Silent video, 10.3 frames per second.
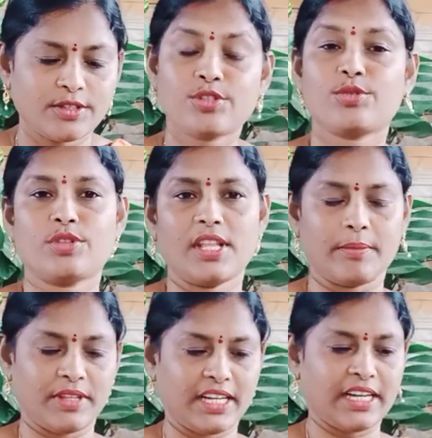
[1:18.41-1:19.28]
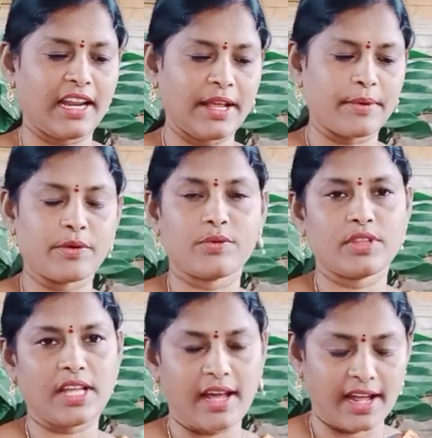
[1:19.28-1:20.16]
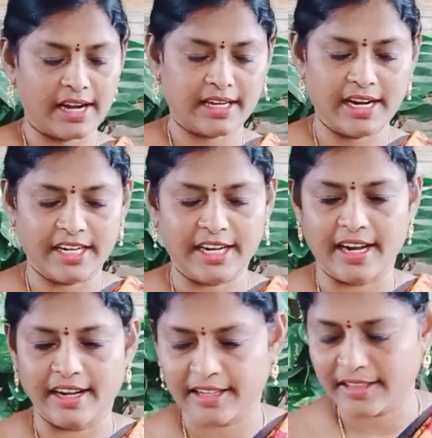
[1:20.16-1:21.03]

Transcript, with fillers: సో చూద్దాం దీంట్లో ఏమైనా ఉందా అట్లాంటి రన్నర్